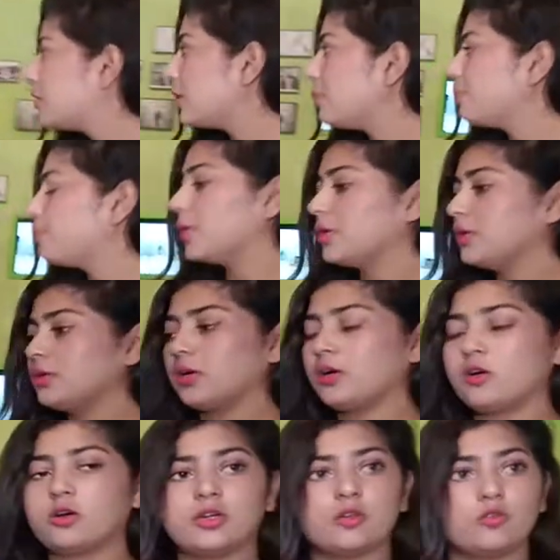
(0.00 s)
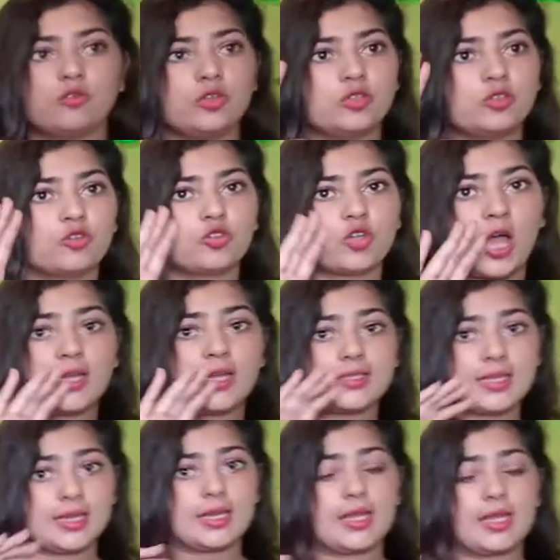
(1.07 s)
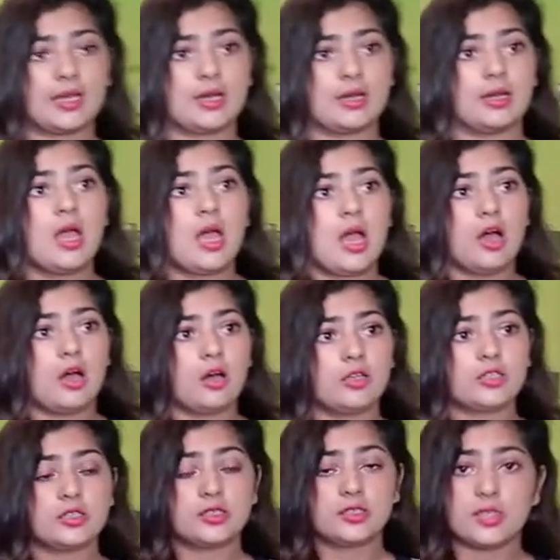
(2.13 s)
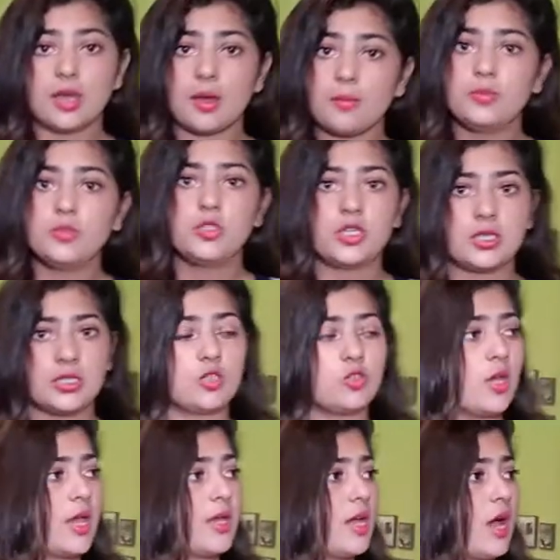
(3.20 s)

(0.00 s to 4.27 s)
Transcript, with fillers: तिरपन और उन्नीस सौ चालीस से लेकर सब चीज़ें जो हैं